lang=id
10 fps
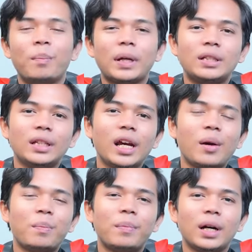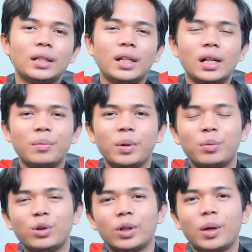Pastinya, pekerja lebih
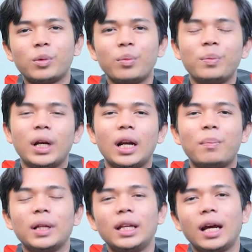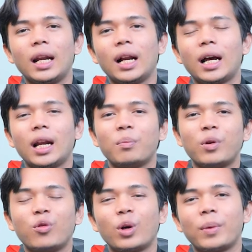butuh laptop yang dapat diandalkan
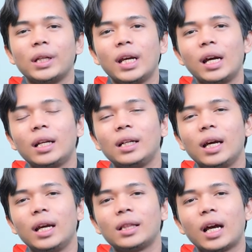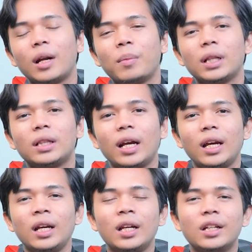performanya, daya tahan
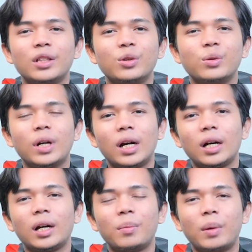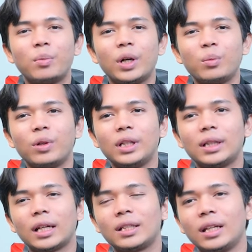baterai, dan juga kemampuan
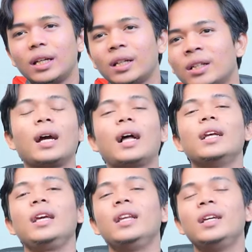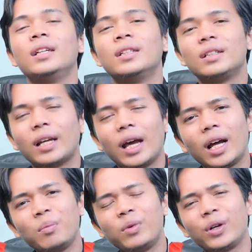multitasking. Kali ini, saya
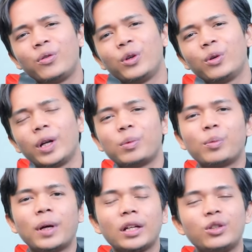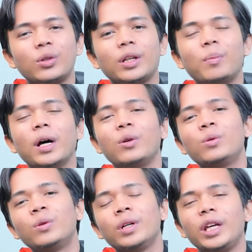akan mereview laptop Axio
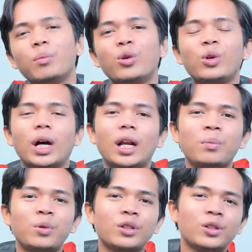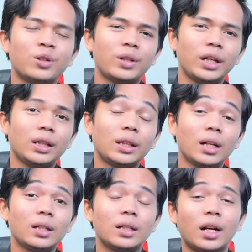terbaru yang menggunakan prosesor
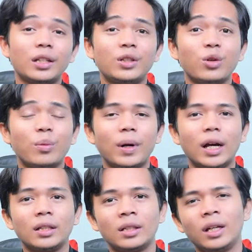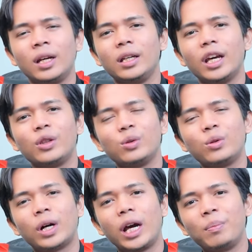Intel generasi 12,
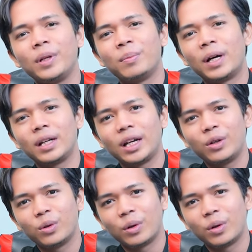yaitu Hype 5 Gen